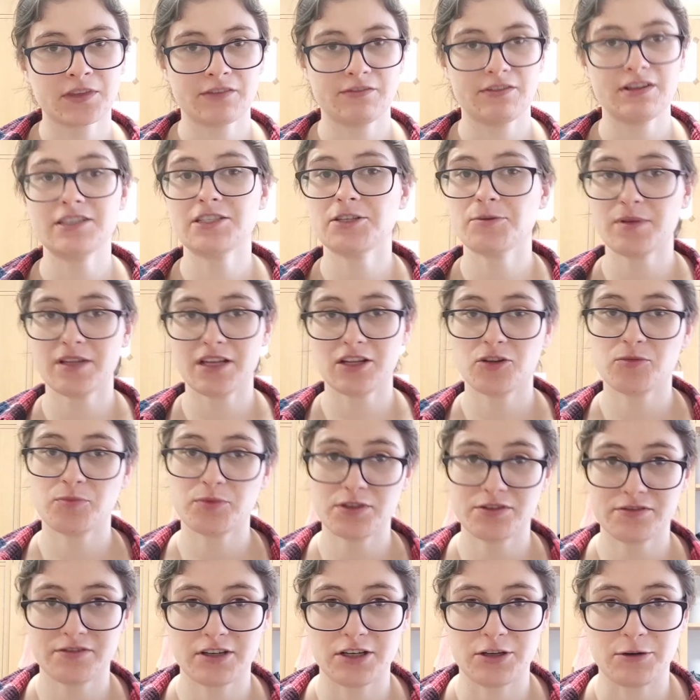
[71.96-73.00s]
Więc sobie na to
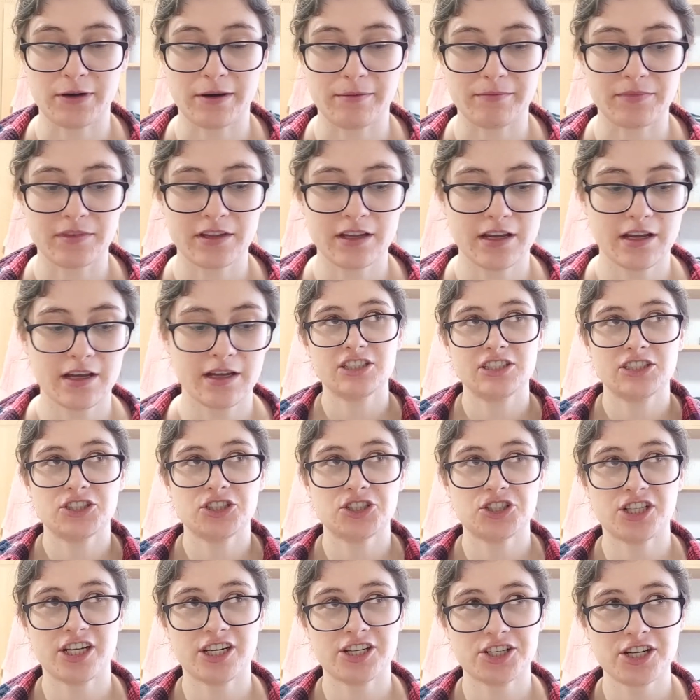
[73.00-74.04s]
pozwoliłam.
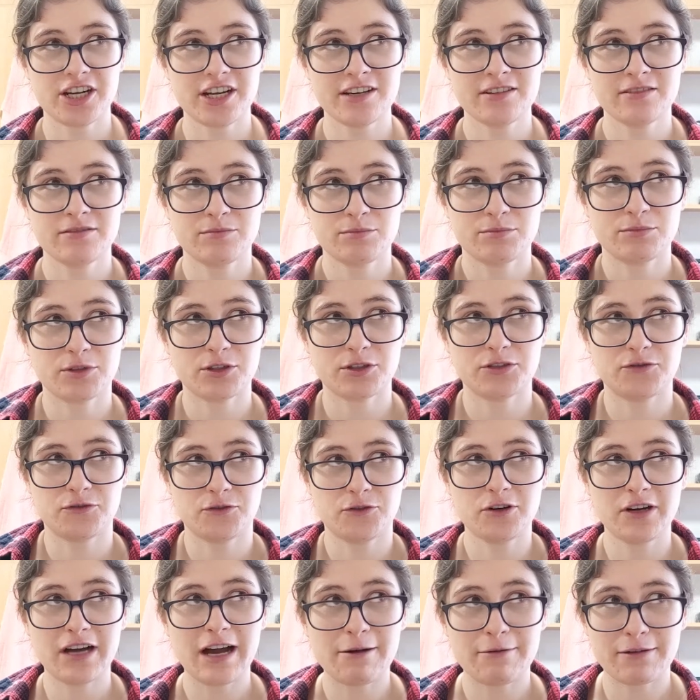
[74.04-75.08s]
Szczerze, po
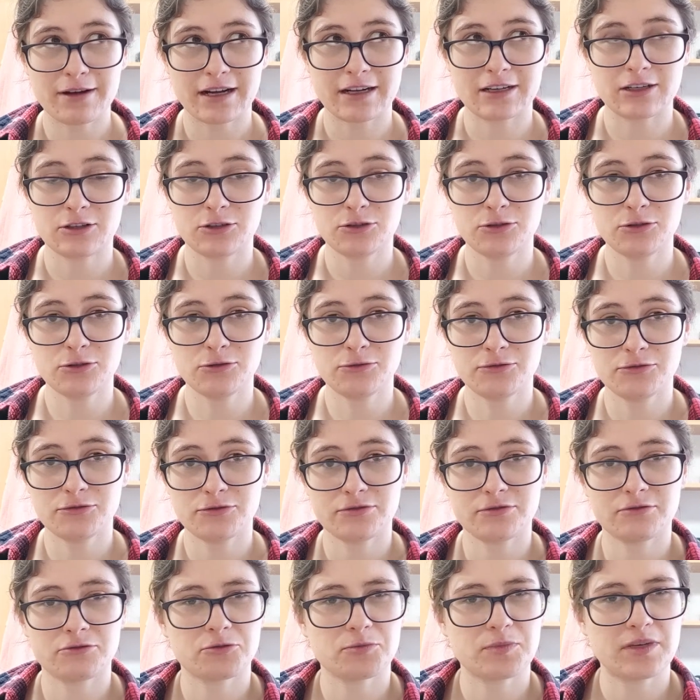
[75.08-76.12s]
dwóch gałkach lodów
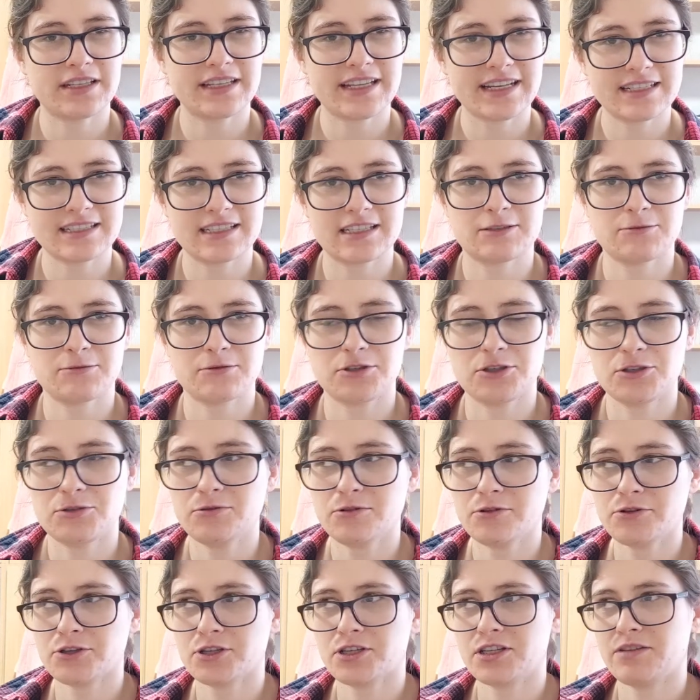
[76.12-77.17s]
już mnie tak
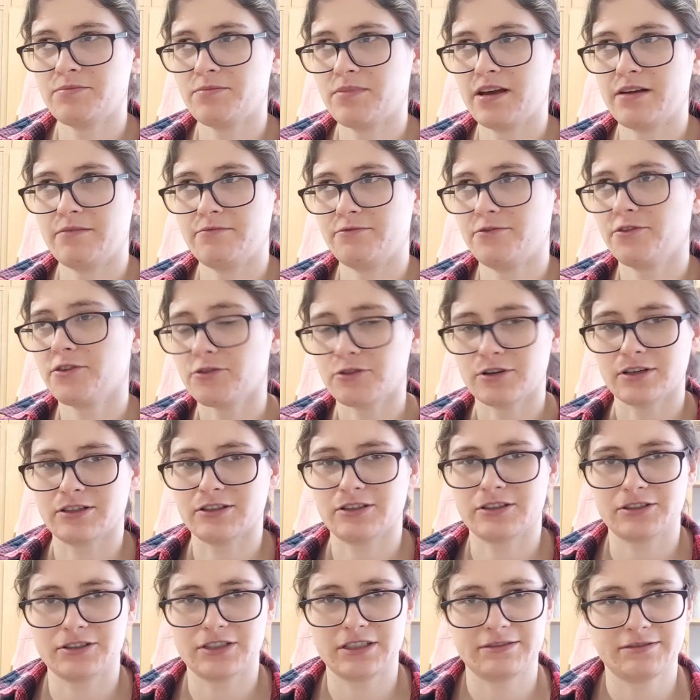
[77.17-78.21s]
zasłodziło, że nie miałam w ogóle
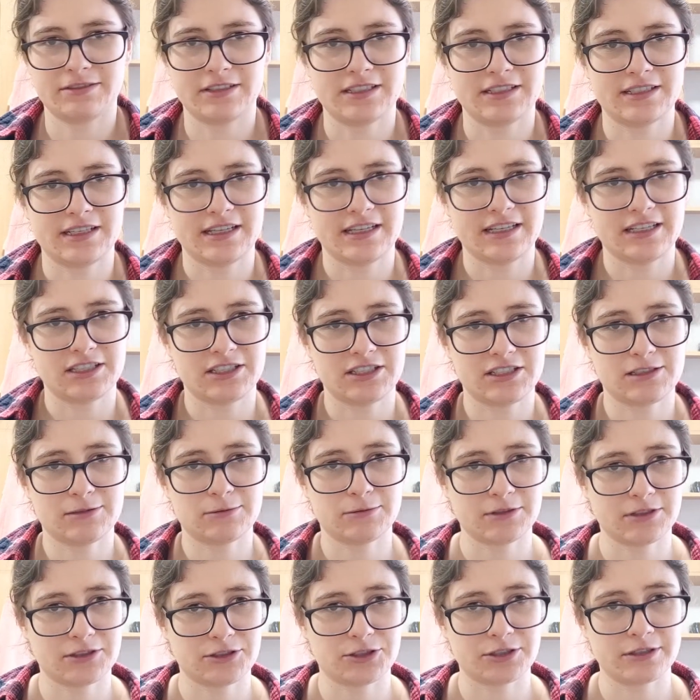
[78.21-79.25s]
ochoty więcej jeść
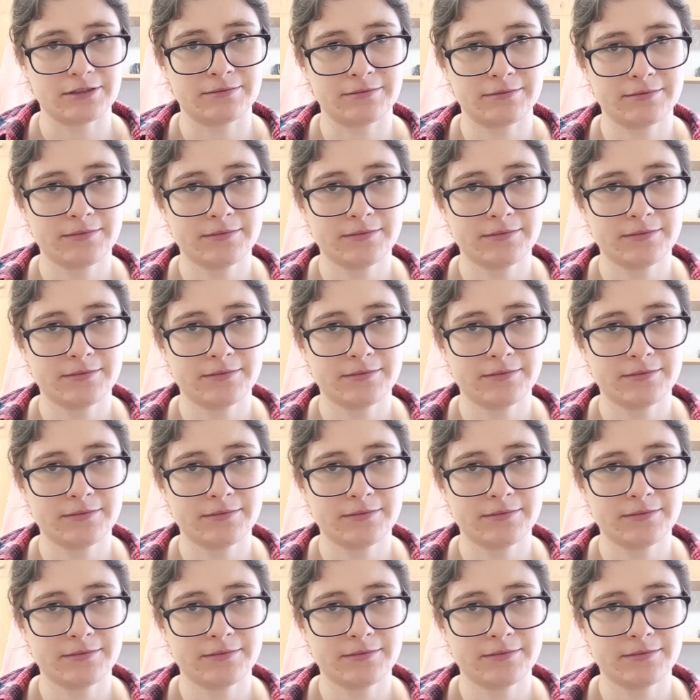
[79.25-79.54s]
słodyczy.